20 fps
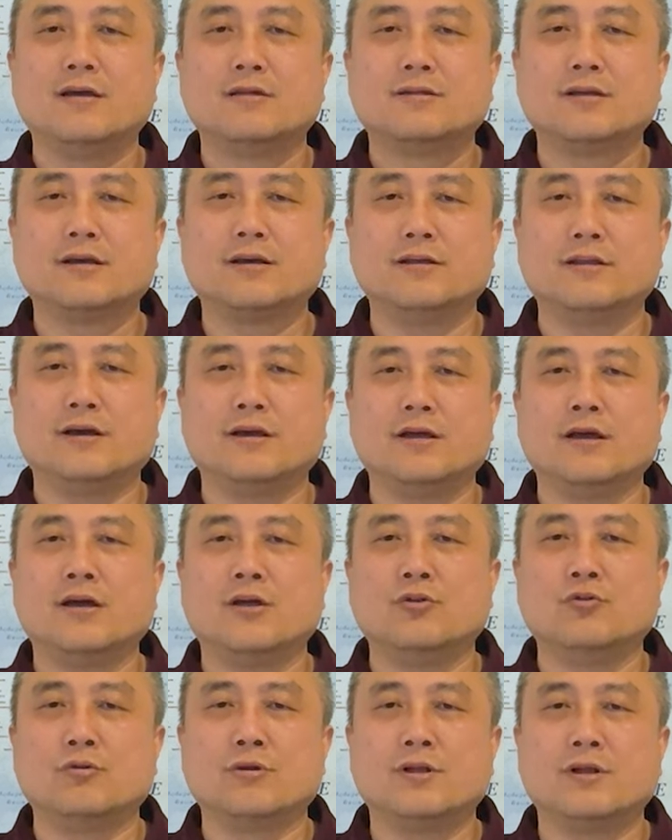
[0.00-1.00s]
这个呢也
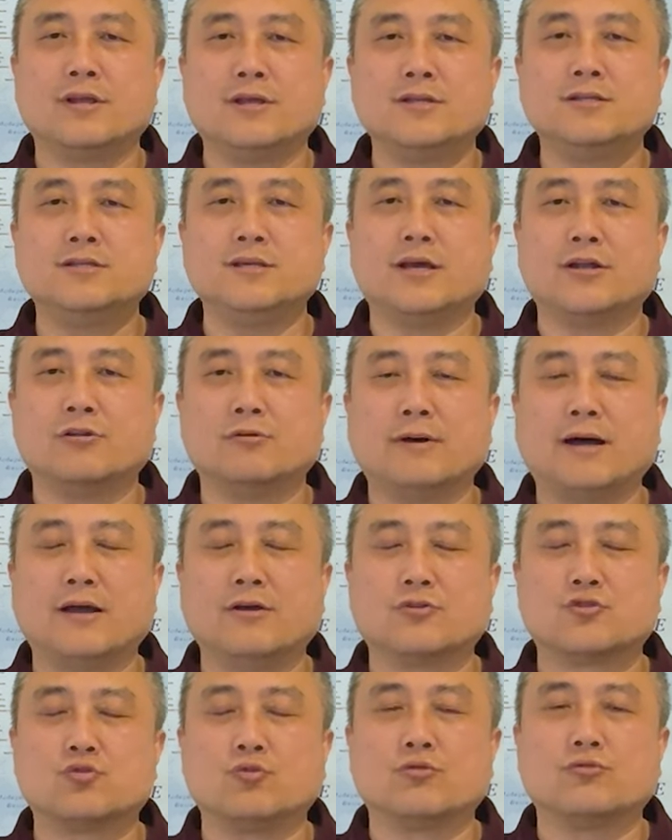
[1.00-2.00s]
很容易理解，对吧？
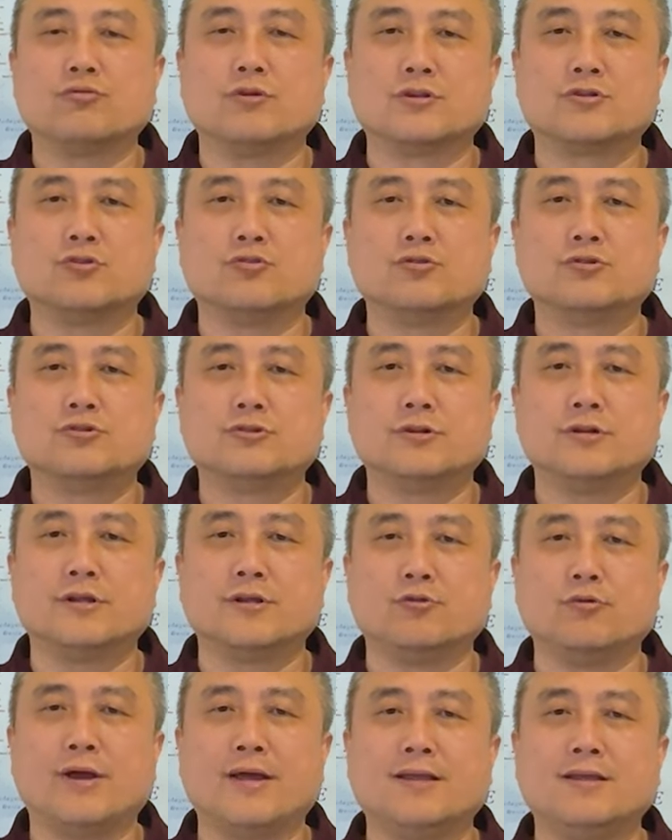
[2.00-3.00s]
有众所周知
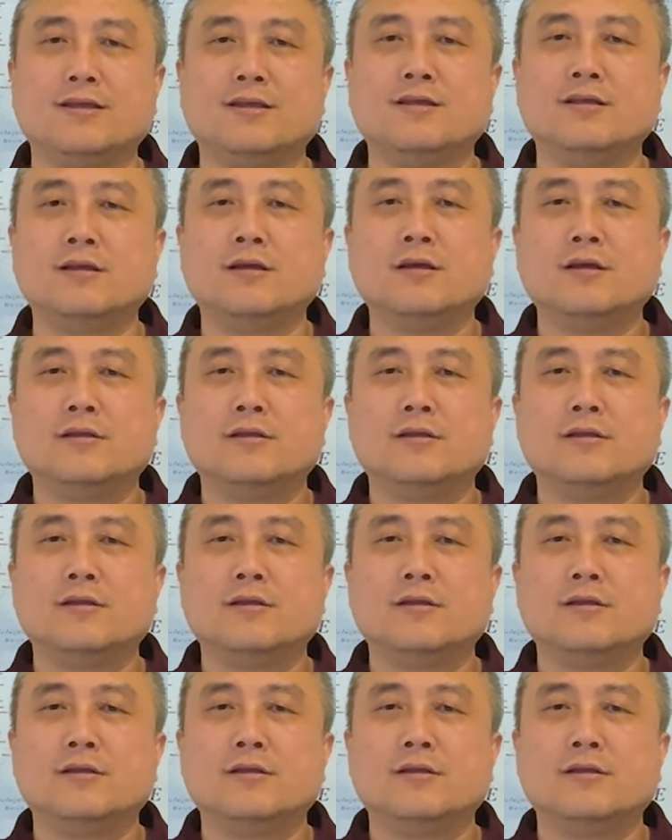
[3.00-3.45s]
的原因。